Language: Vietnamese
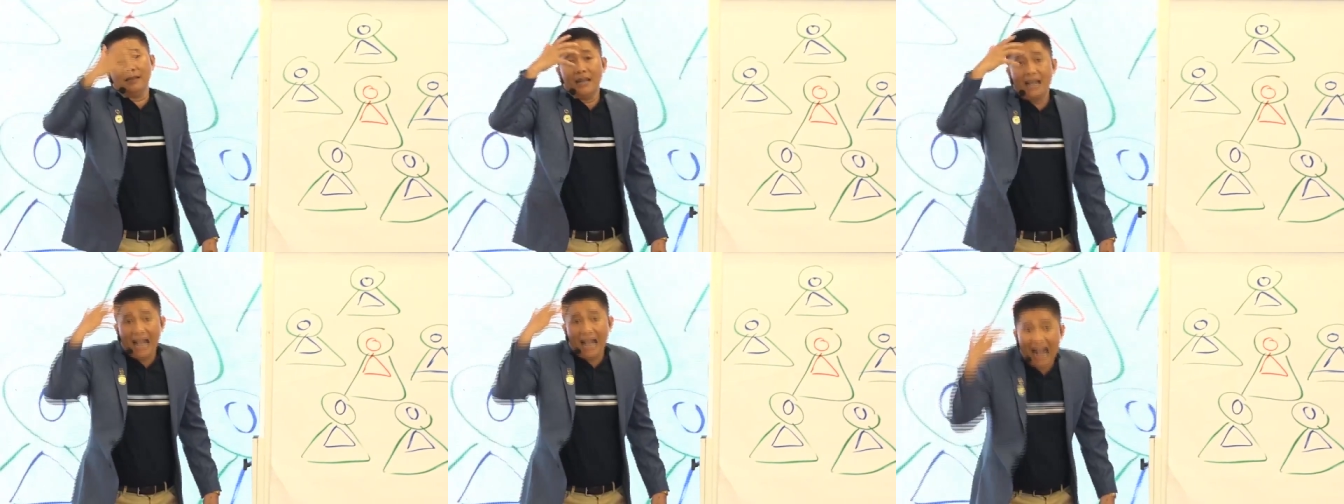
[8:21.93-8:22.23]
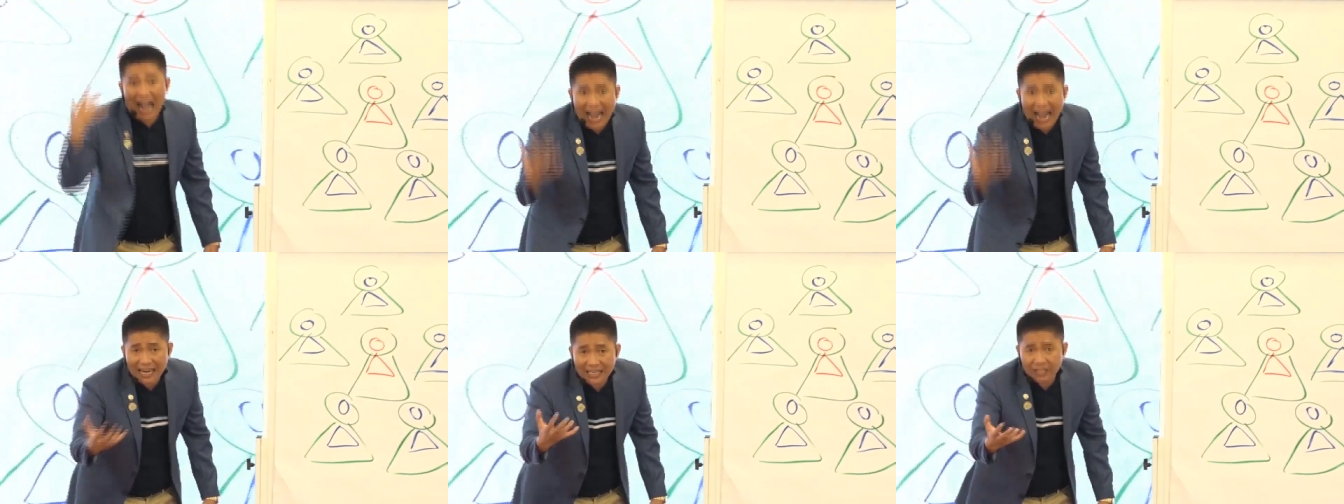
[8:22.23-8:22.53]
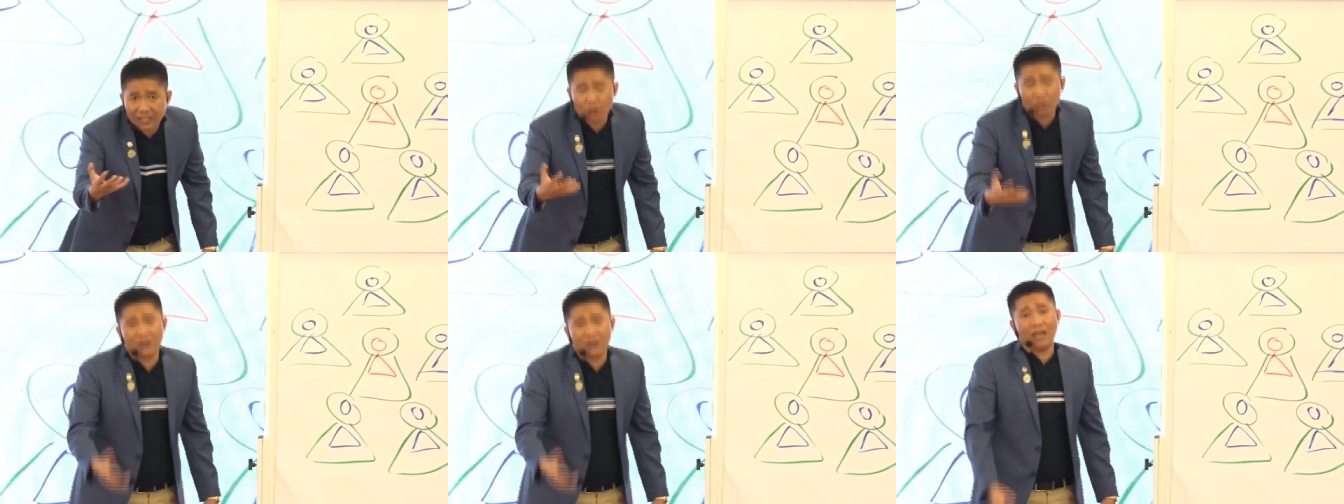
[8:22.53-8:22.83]
hai
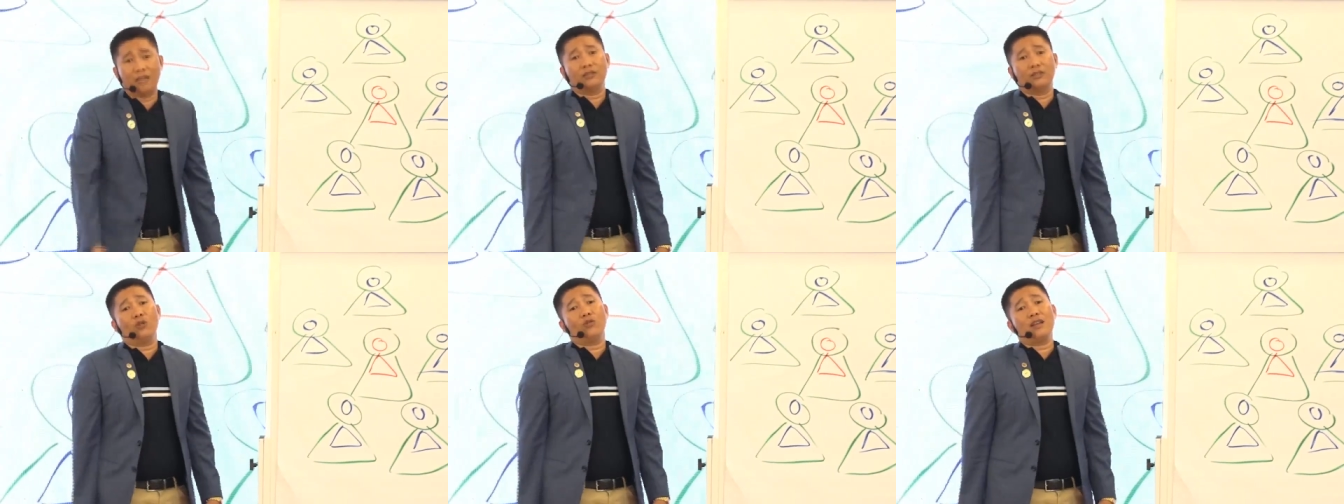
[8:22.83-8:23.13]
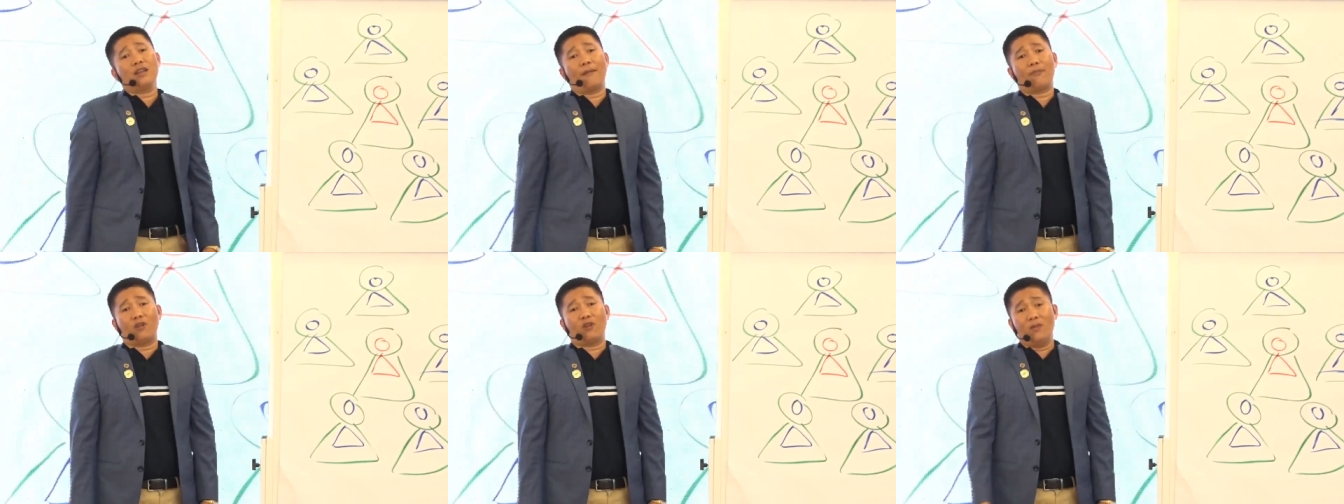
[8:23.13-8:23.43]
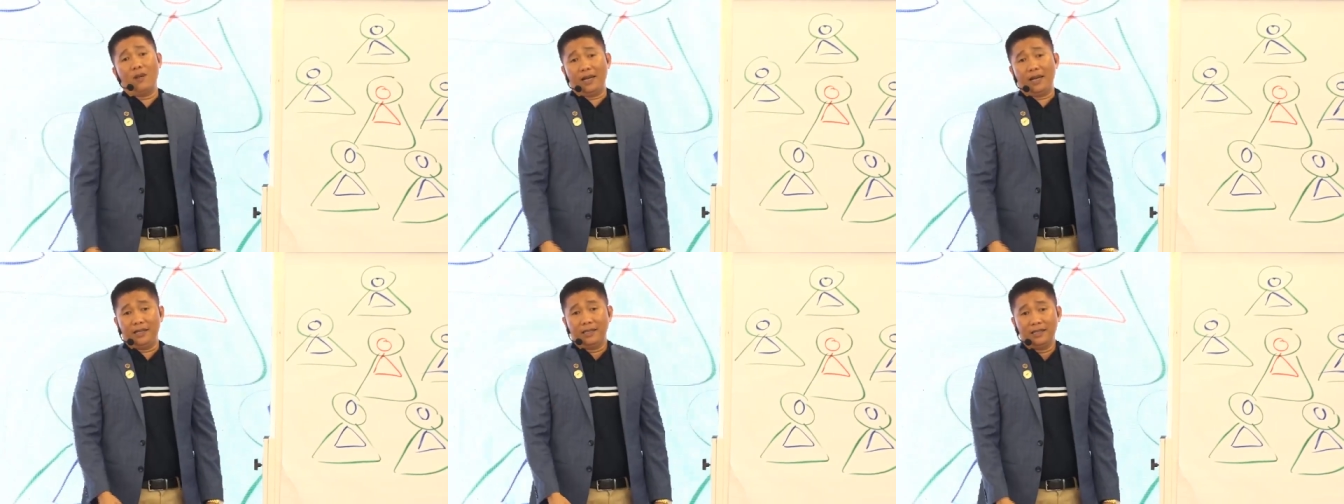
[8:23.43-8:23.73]
chục lần thu nhập của
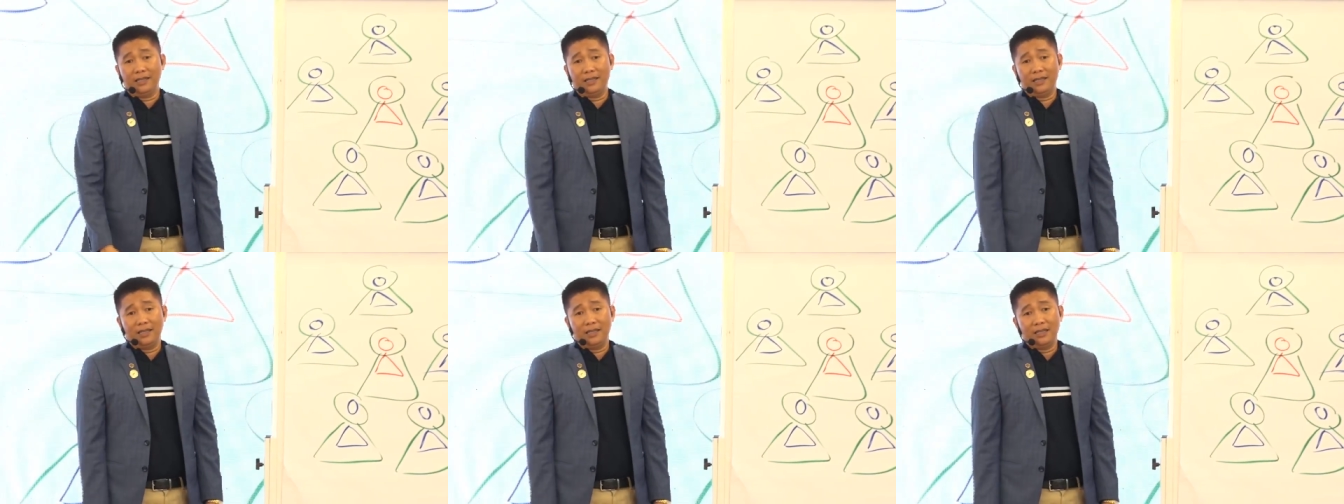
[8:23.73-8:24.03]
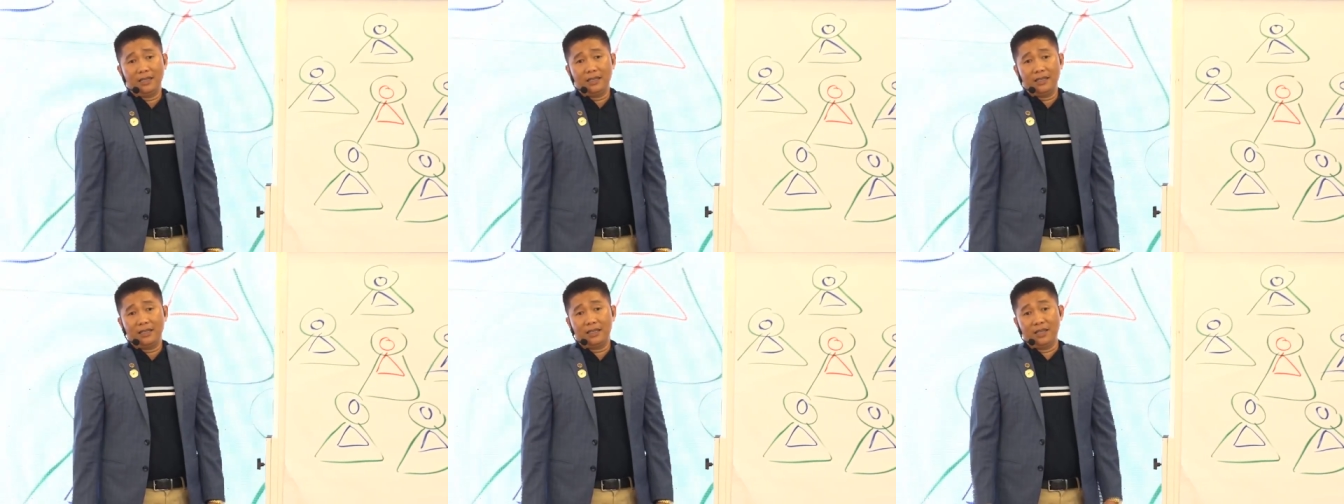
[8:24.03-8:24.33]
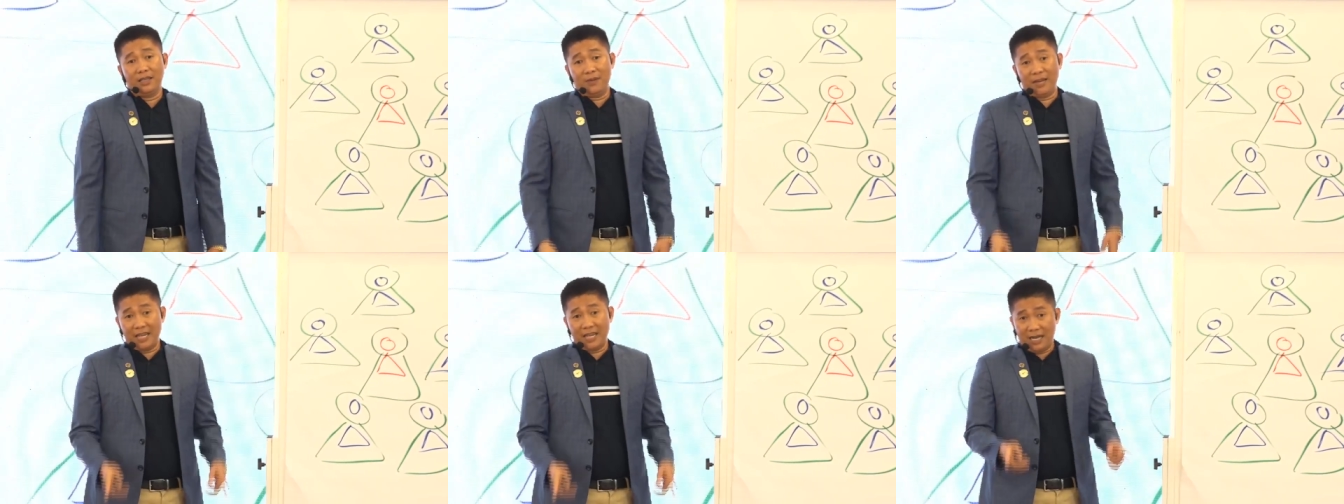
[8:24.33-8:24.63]
mình như
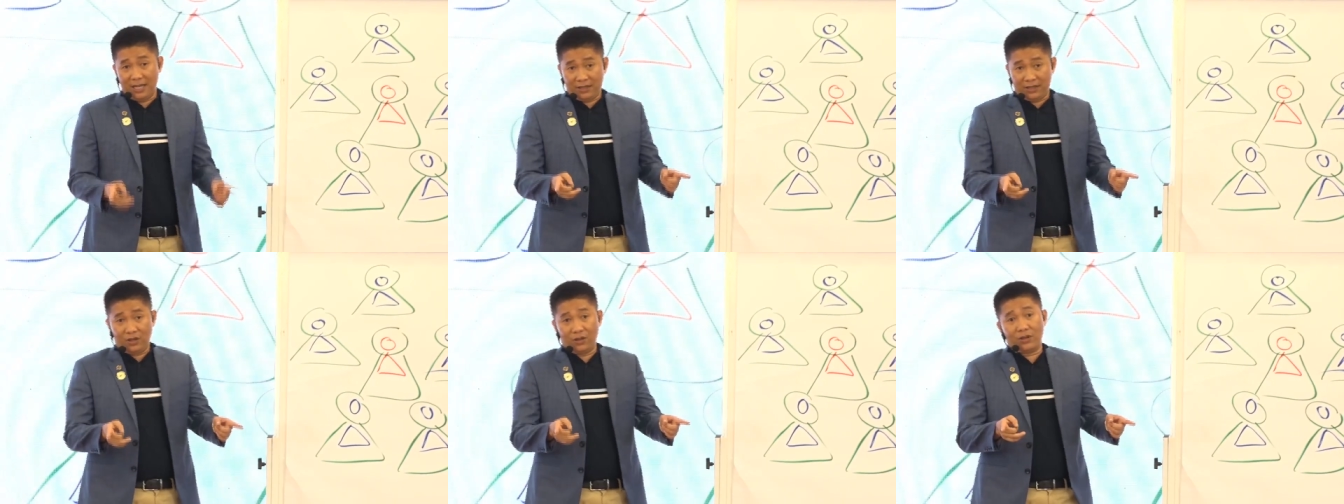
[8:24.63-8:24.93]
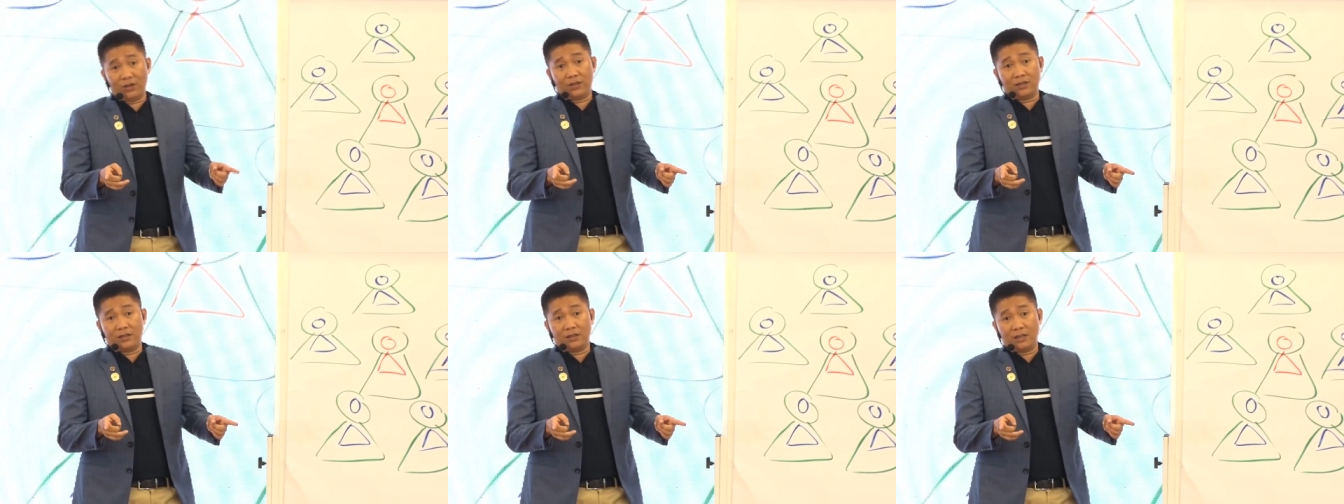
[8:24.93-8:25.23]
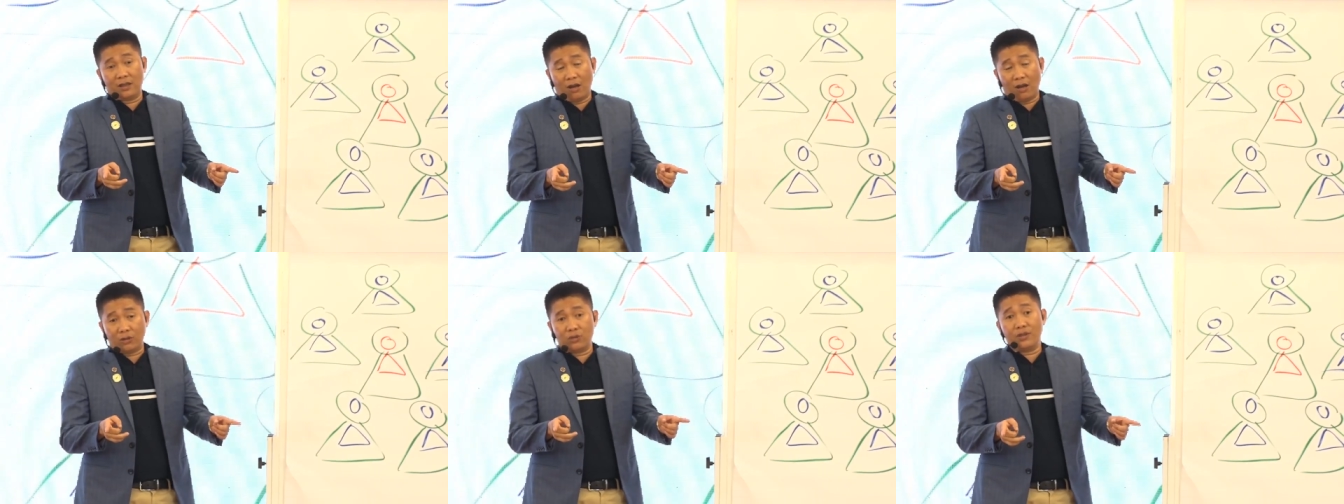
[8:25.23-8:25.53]
bây giờ tôi
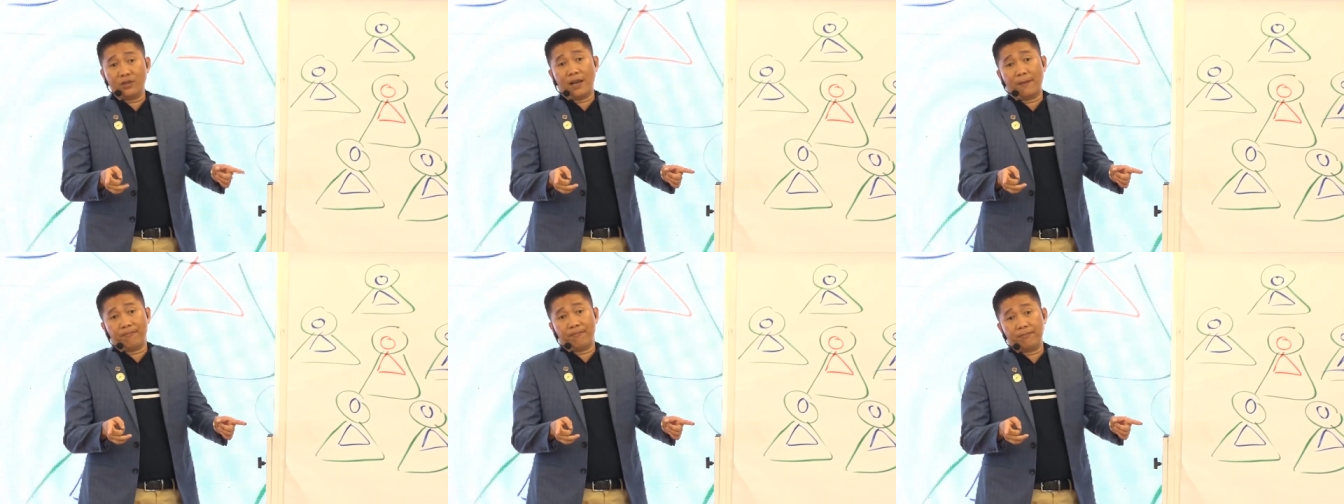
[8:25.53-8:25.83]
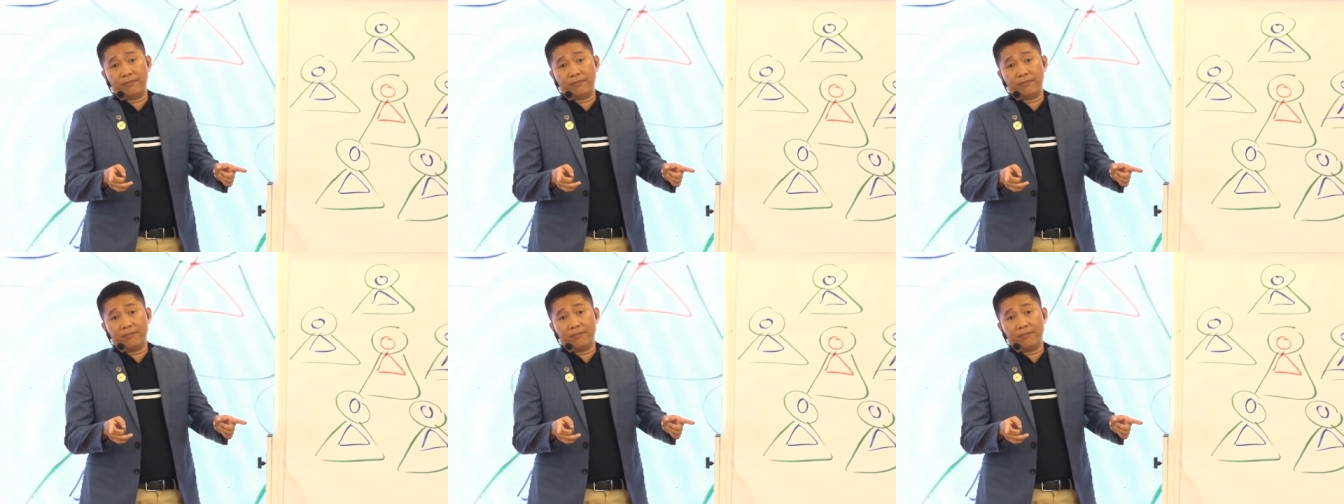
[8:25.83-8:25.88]
có thu nhập